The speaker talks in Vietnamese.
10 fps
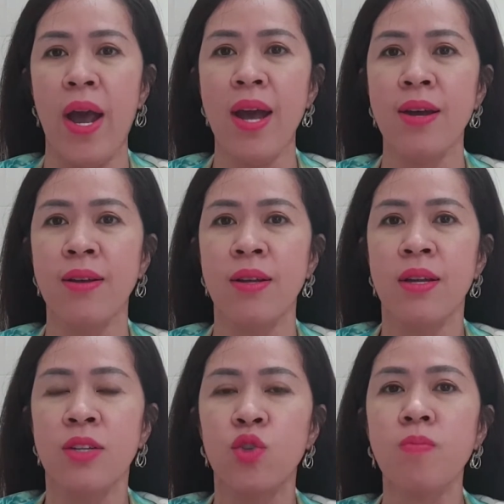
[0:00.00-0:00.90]
quả
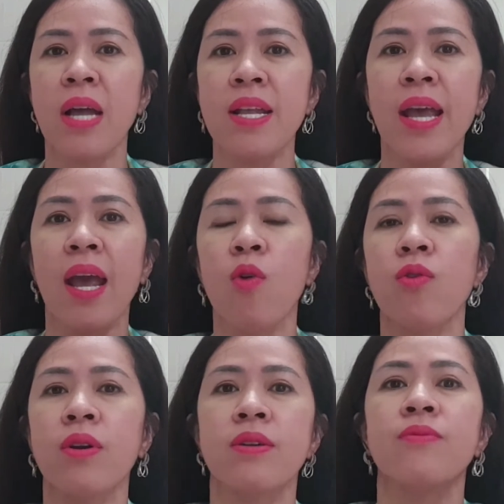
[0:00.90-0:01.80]
chúng ta
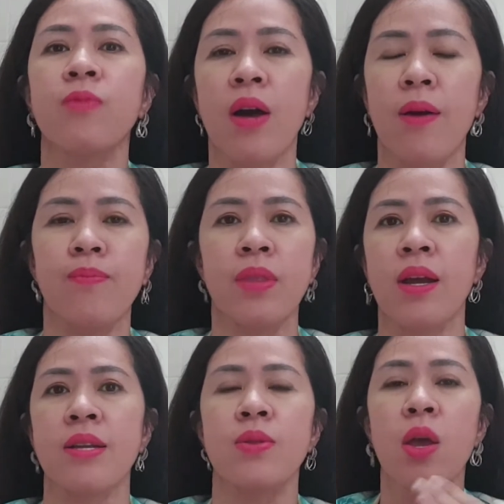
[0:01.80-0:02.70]
gieo um,
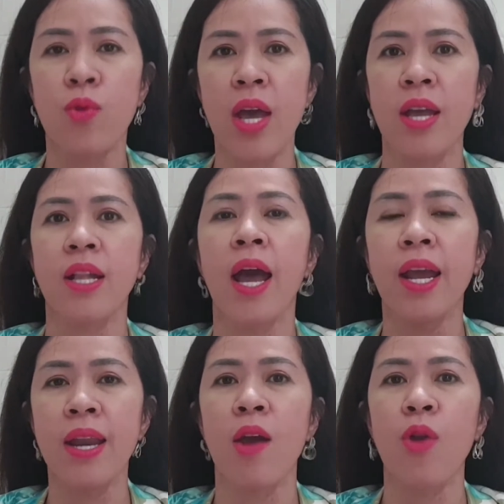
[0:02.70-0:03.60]
điều gì
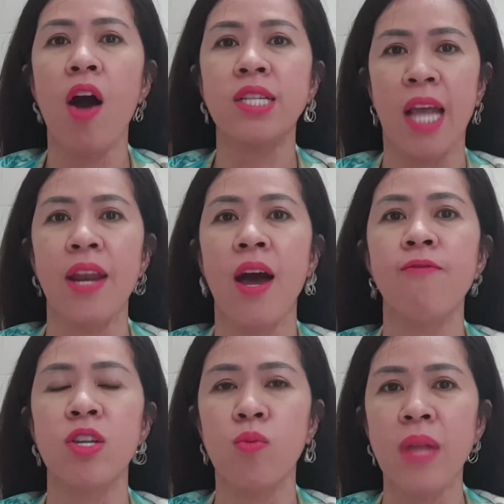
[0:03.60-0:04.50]
thì điều đó sẽ
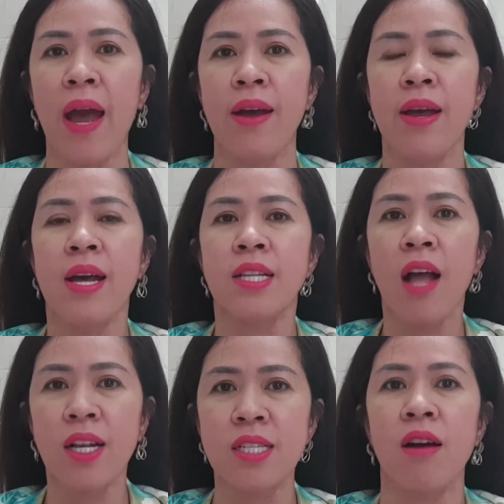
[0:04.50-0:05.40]
đến với chúng ta
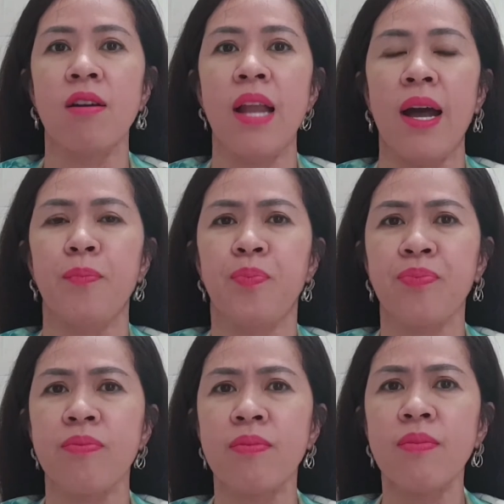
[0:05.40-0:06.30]
thật sự là
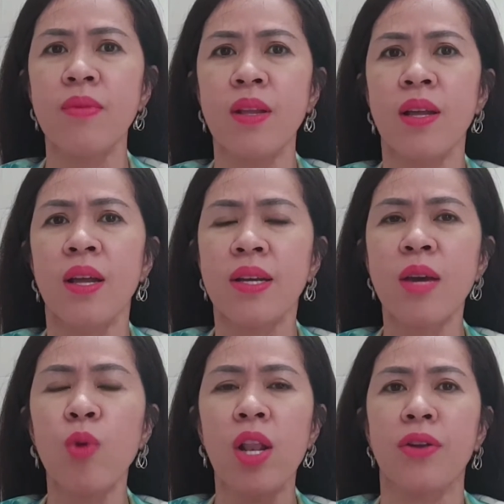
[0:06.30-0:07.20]

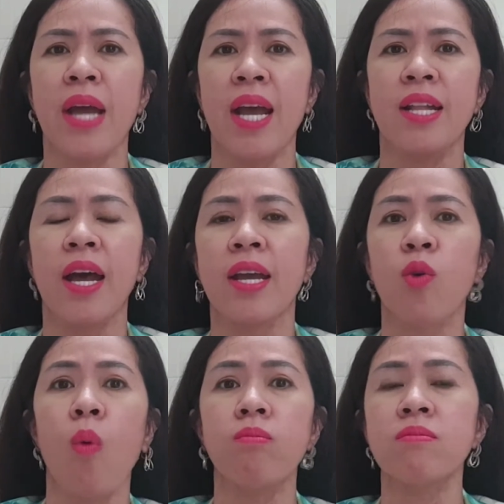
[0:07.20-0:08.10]
cái quy luật này thì
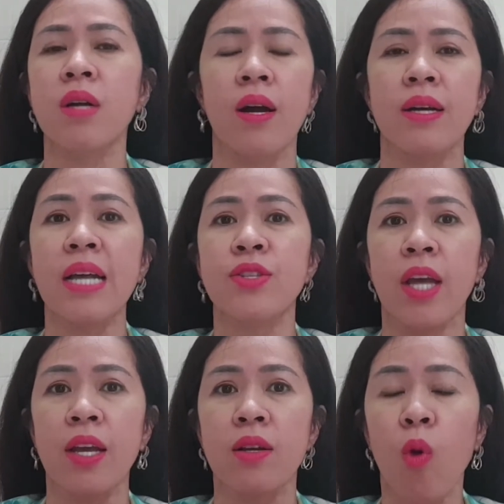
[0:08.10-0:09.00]
cũng ờ, các anh
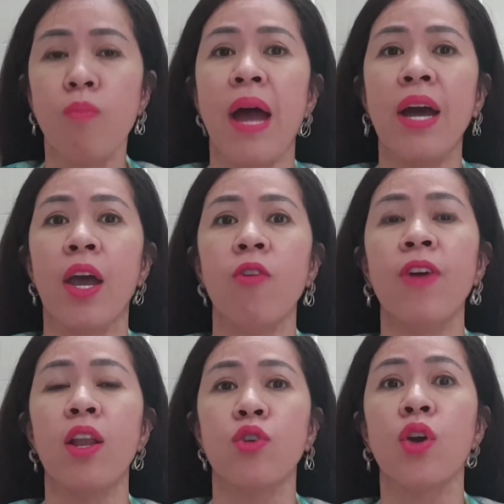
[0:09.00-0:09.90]
chị cũng đã hiểu
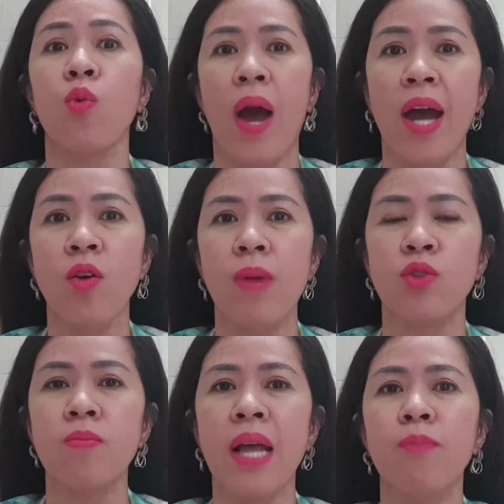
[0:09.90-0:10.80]
về luật nhân quả đúng không ạ
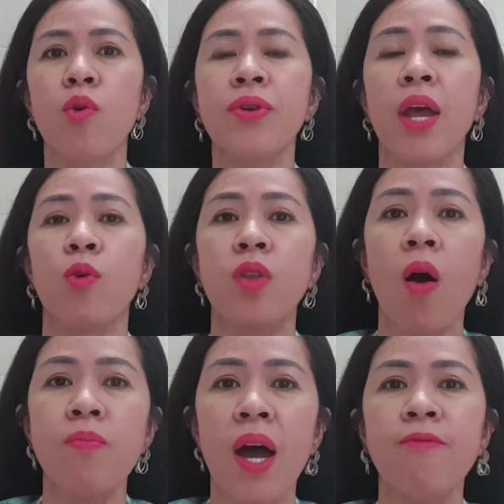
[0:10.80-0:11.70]
chúng ta muốn điều
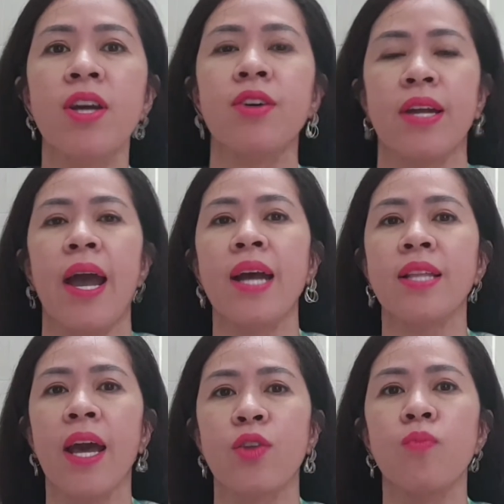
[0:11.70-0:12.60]
tốt đến với người khác
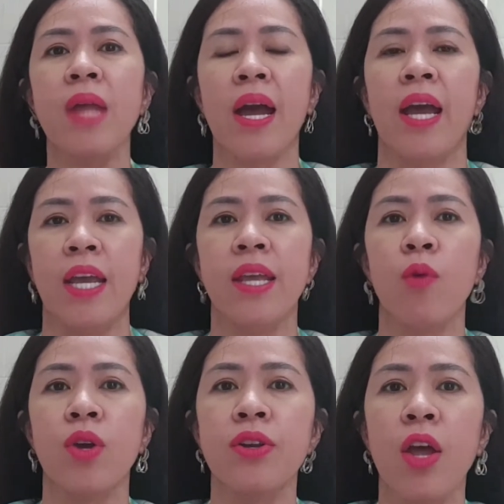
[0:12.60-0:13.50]
thì chúng ta hãy
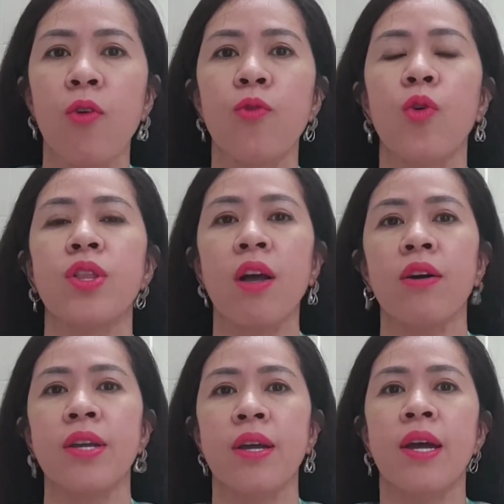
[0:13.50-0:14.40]
gieo những điều vui
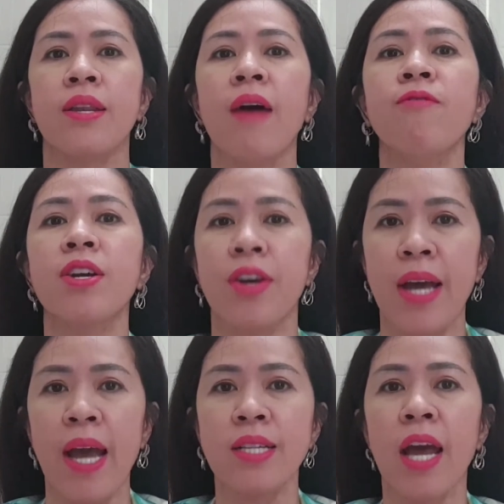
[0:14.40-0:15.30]
tươi đến với người
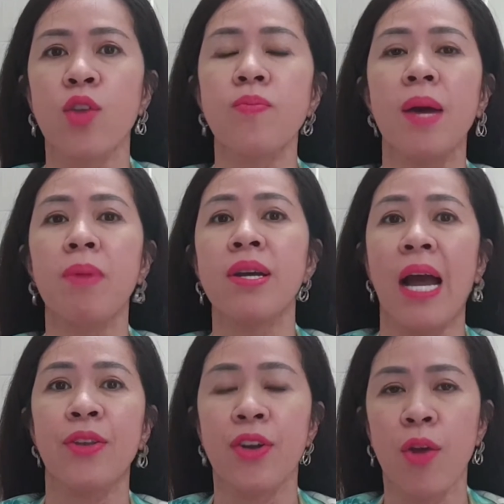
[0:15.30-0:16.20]
khác thì chúng ta mới
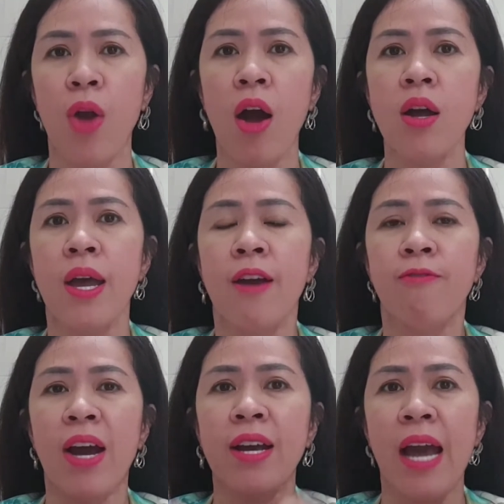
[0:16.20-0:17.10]
gặp được điều đó
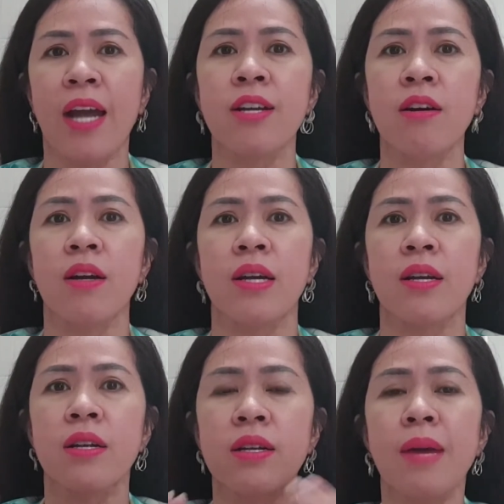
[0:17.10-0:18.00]
và gặp được
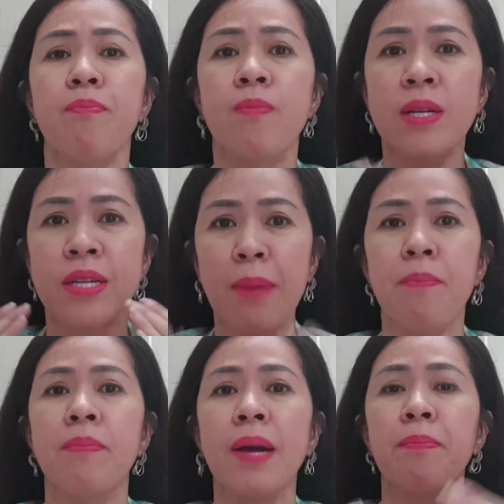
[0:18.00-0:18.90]
gấp
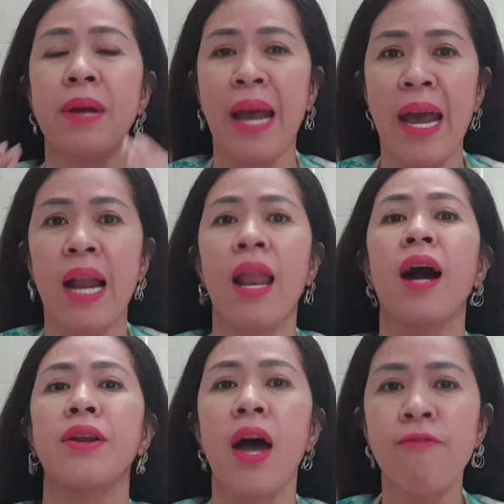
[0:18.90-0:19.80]
trăm gấp ngàn
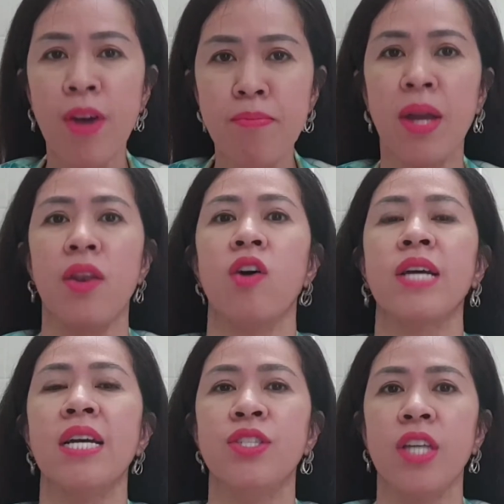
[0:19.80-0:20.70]
lần đến với mình đó
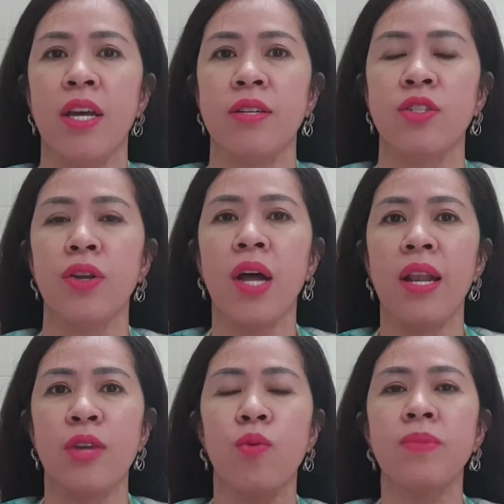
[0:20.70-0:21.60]
các anh chị cho nên
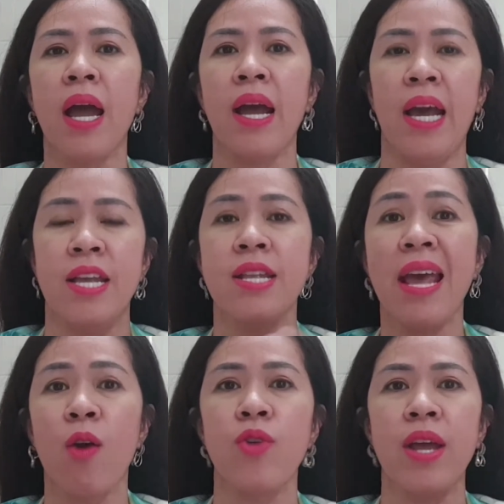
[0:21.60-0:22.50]
là chúng ta hãy
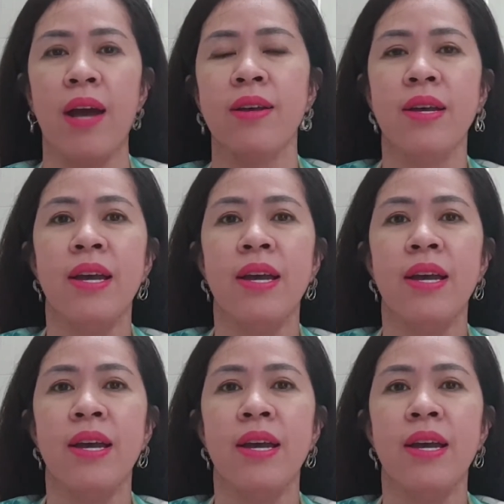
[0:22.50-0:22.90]
gieo đi ạ